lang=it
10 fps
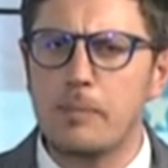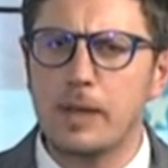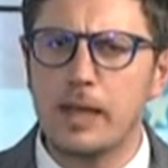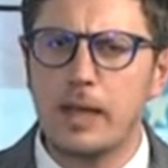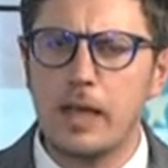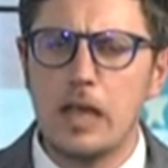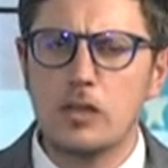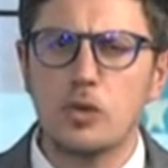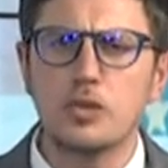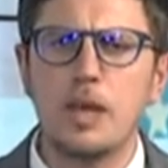Perché
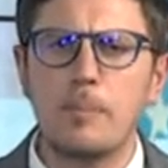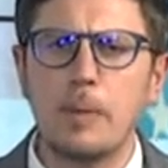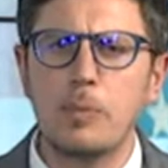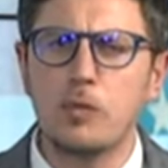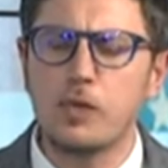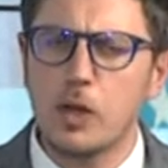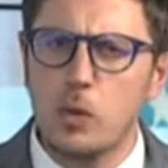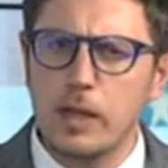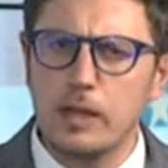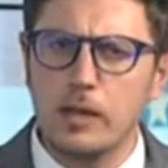sono sempre più
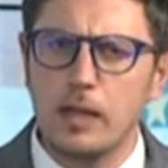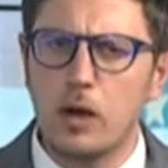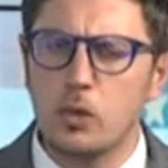frequenti